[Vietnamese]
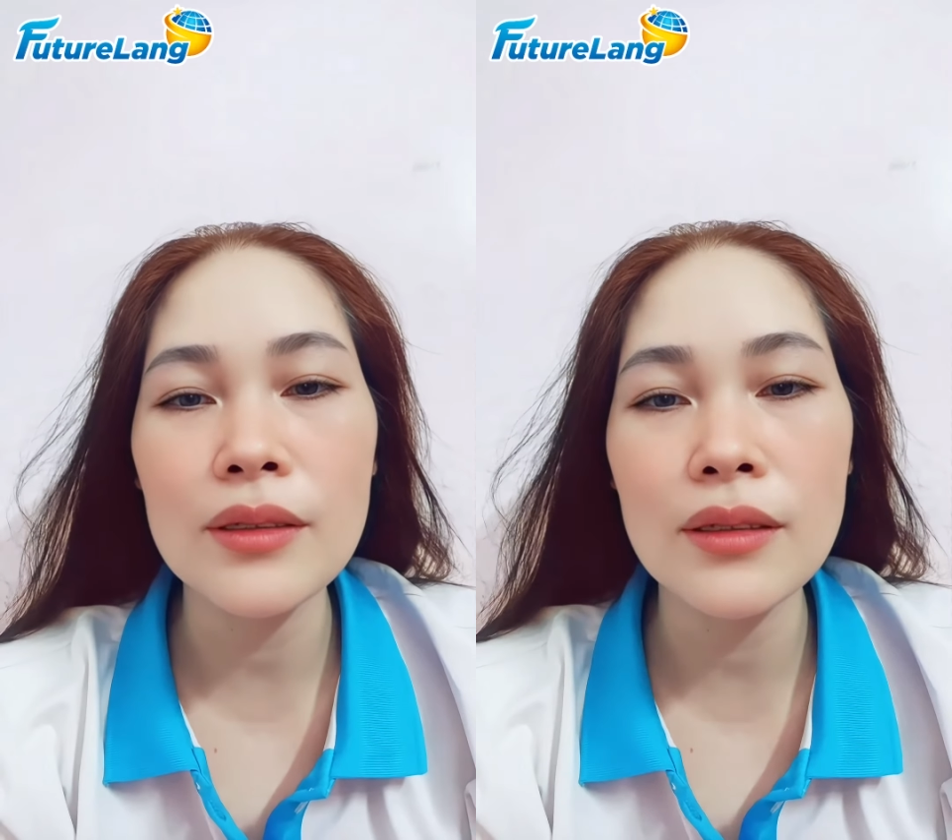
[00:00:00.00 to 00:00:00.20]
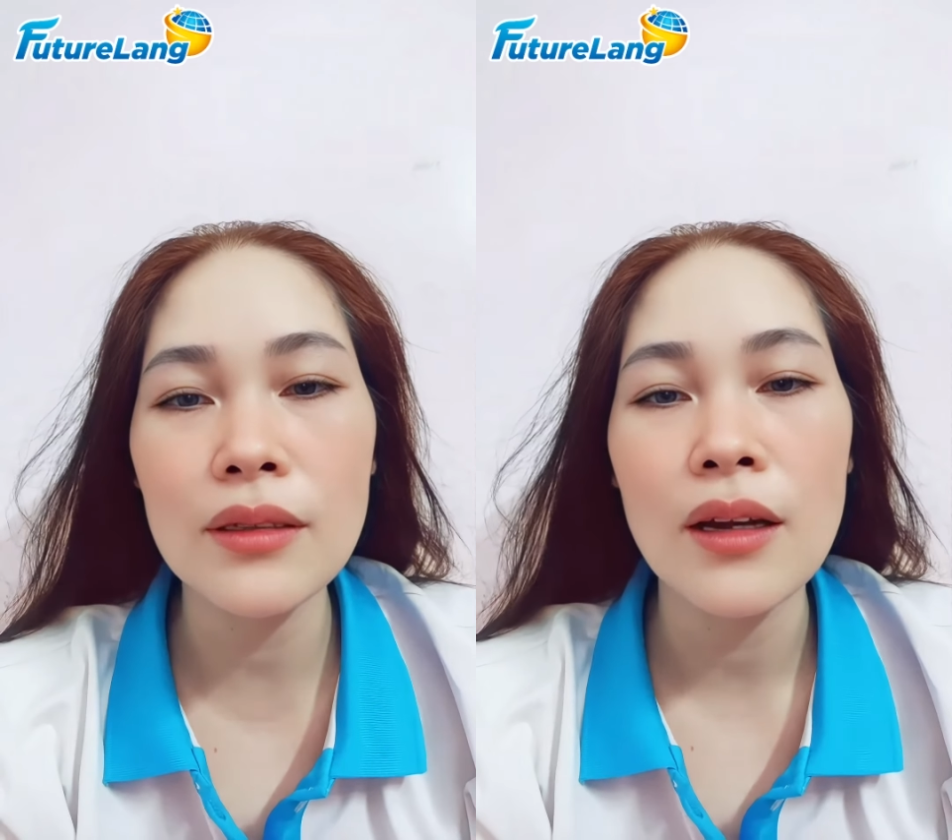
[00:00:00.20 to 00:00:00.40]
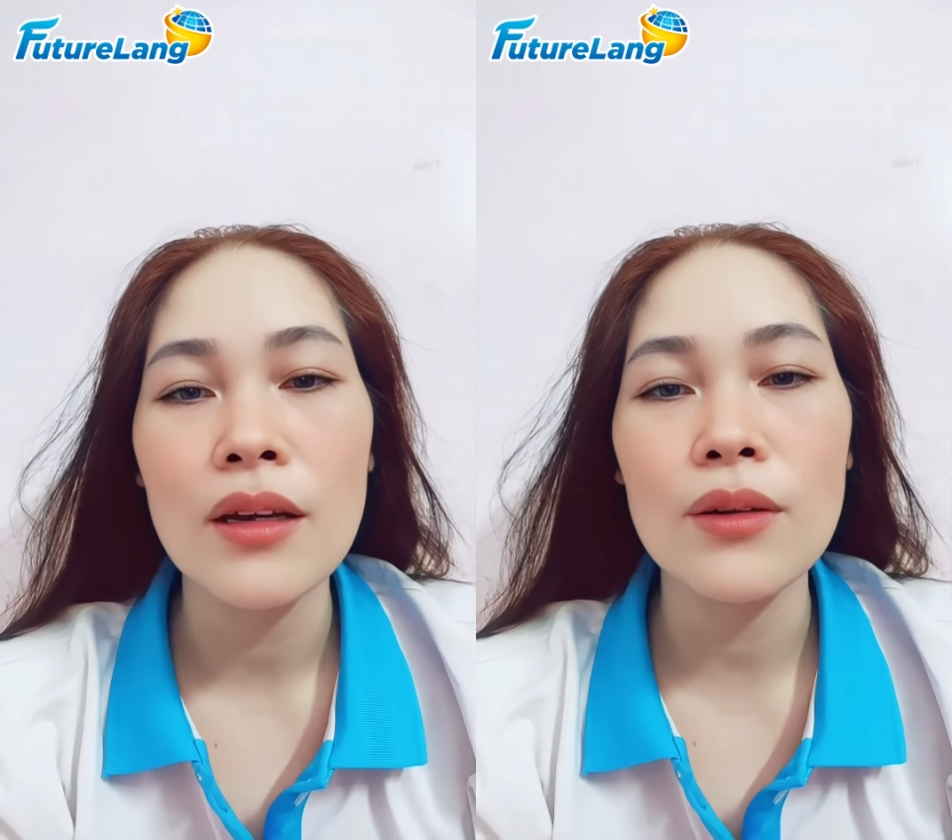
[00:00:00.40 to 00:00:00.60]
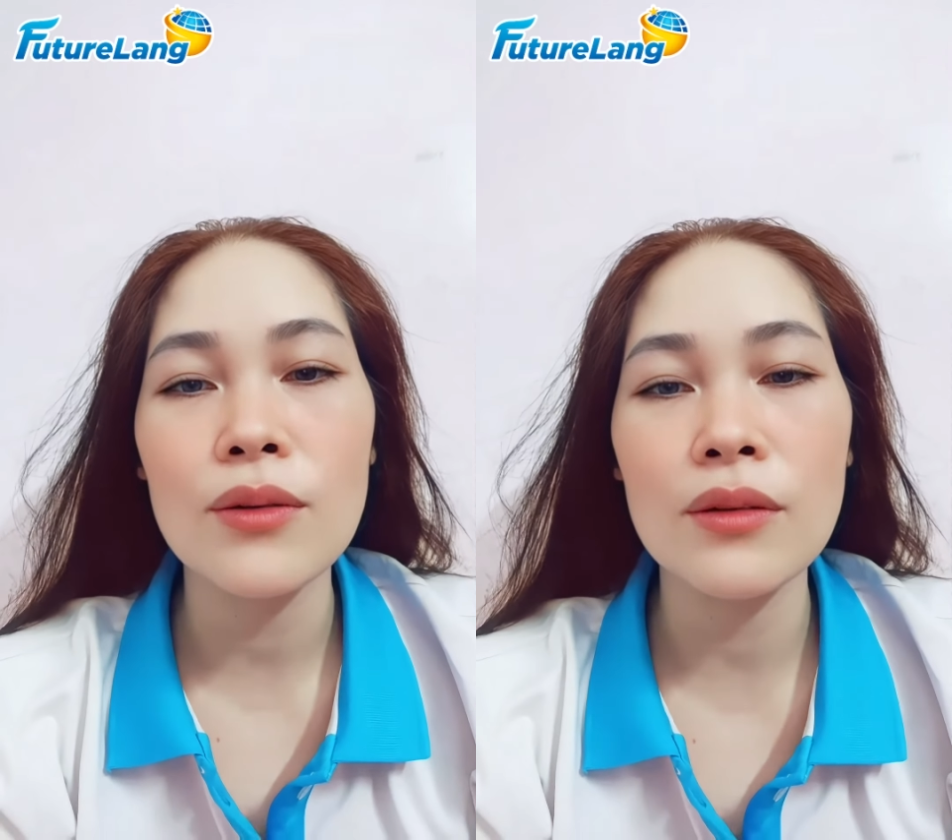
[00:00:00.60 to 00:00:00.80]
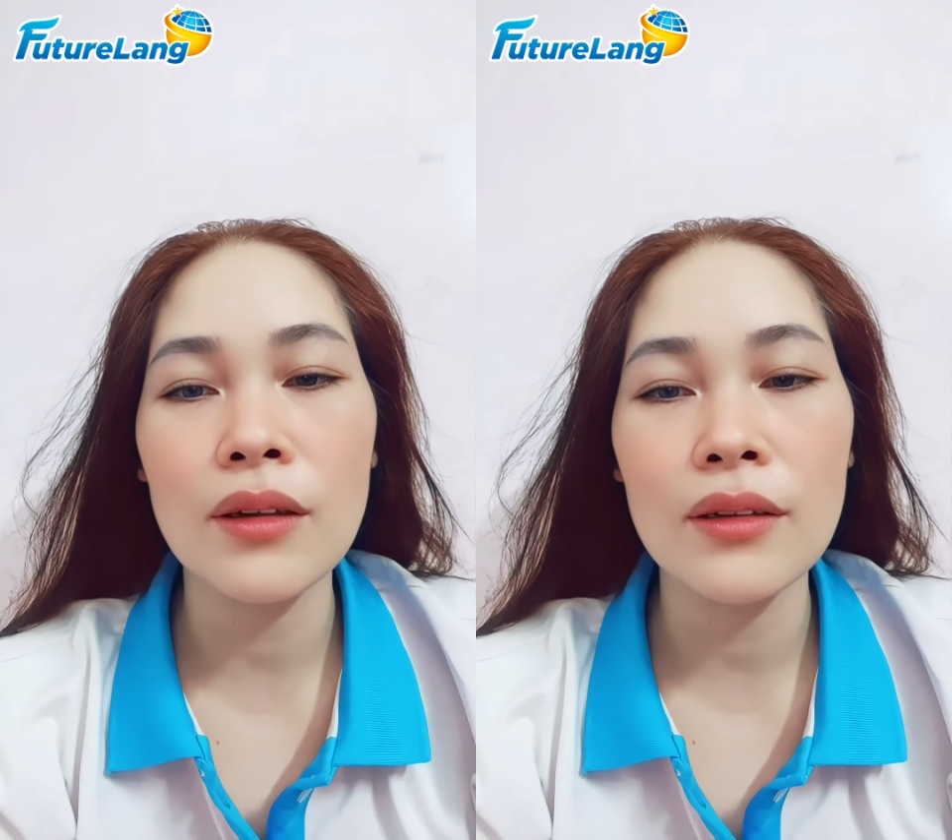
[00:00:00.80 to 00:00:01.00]
gương
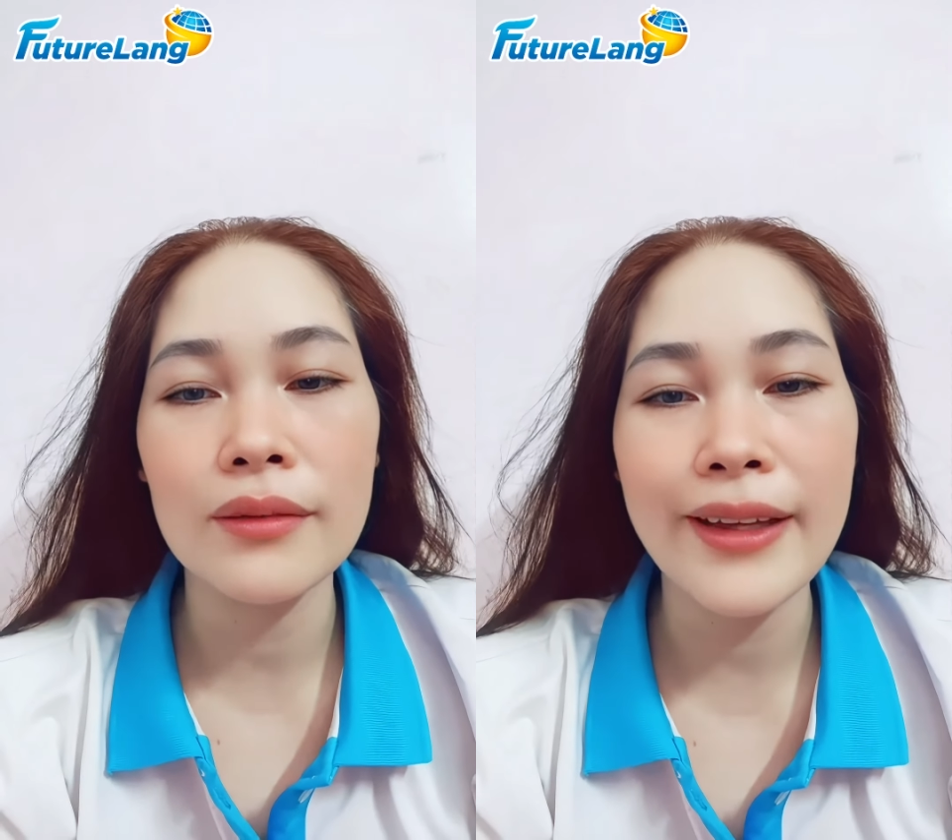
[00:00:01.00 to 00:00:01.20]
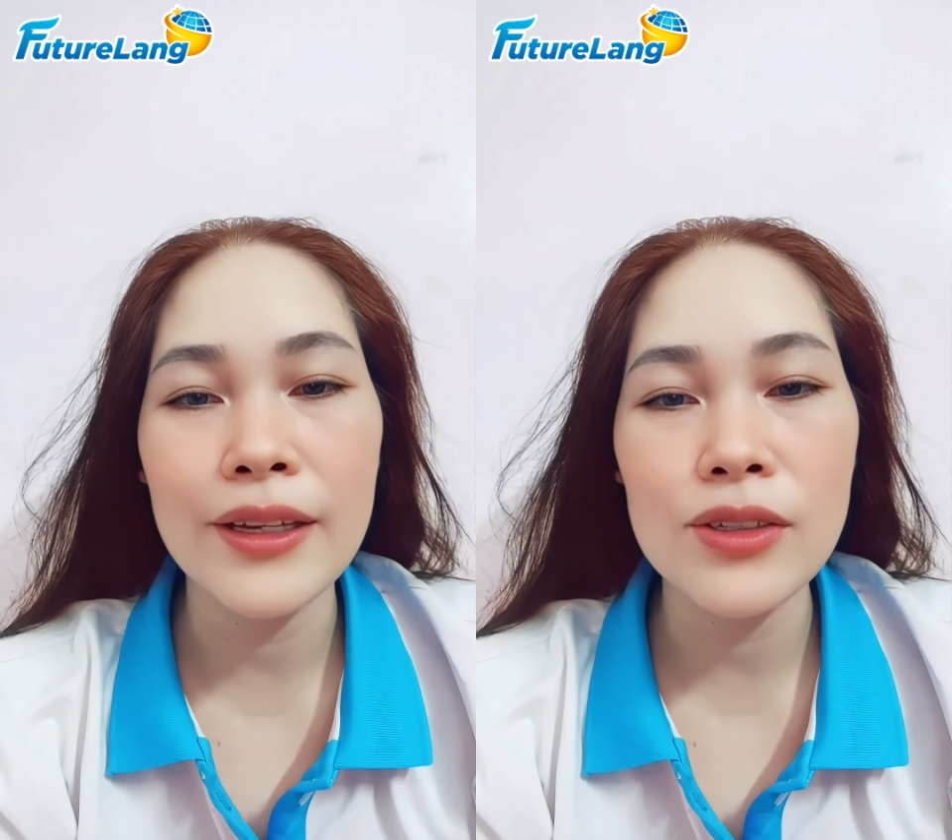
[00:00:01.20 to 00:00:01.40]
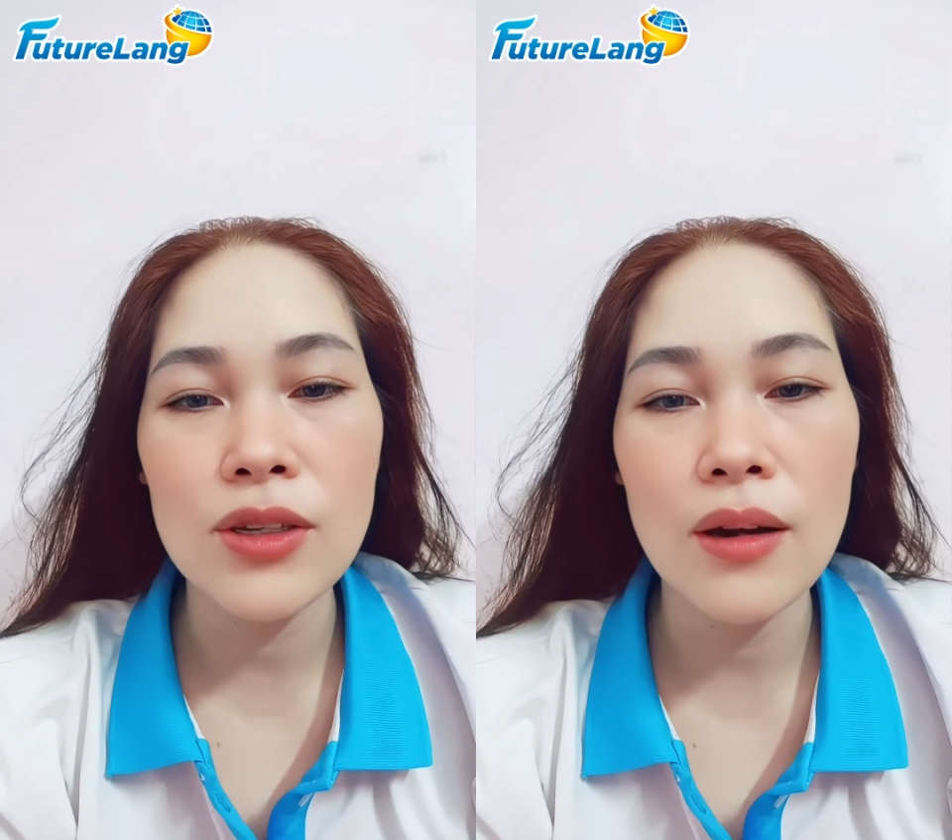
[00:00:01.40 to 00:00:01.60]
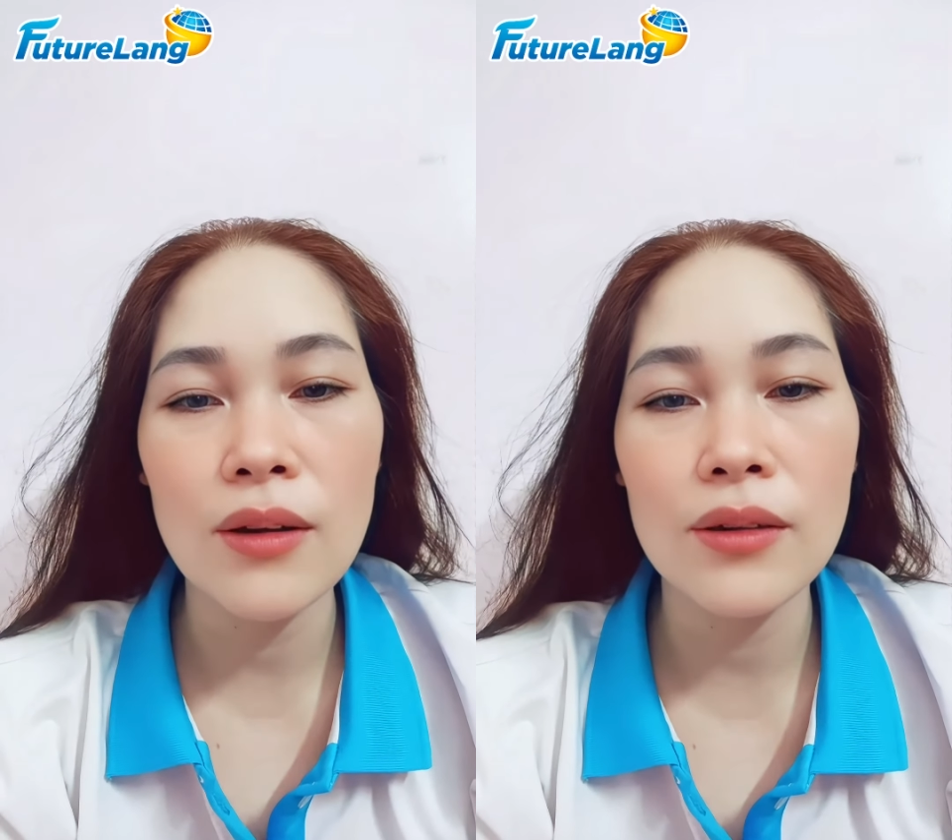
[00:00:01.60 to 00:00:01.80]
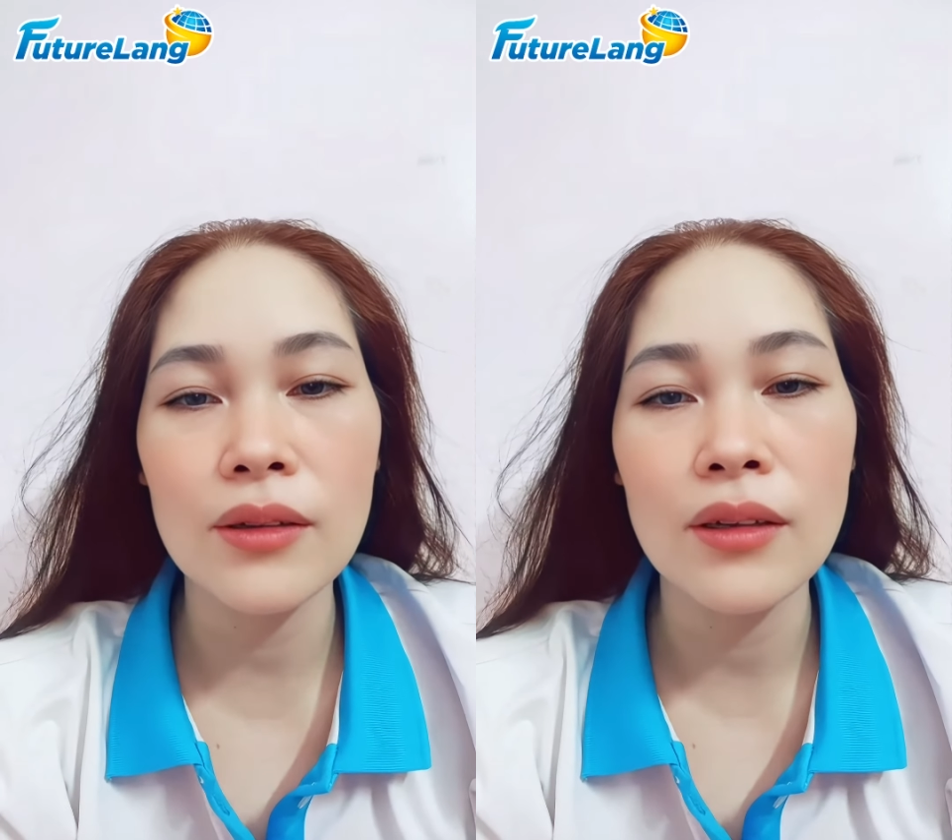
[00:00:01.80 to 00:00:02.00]
để
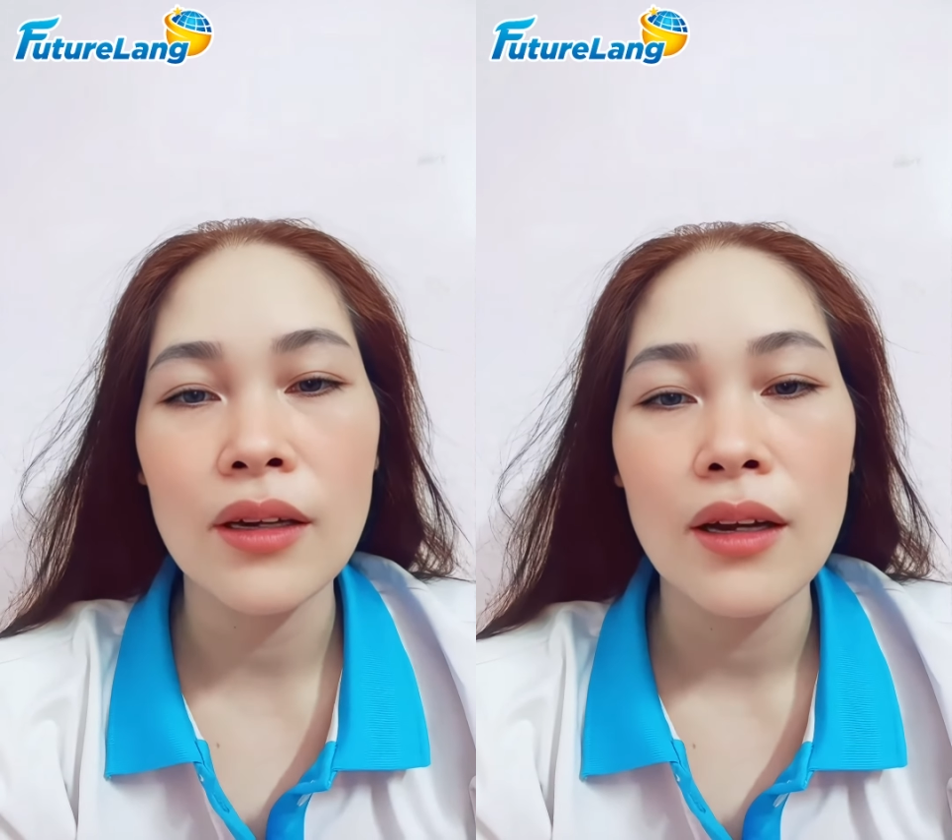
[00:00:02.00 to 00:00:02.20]
cho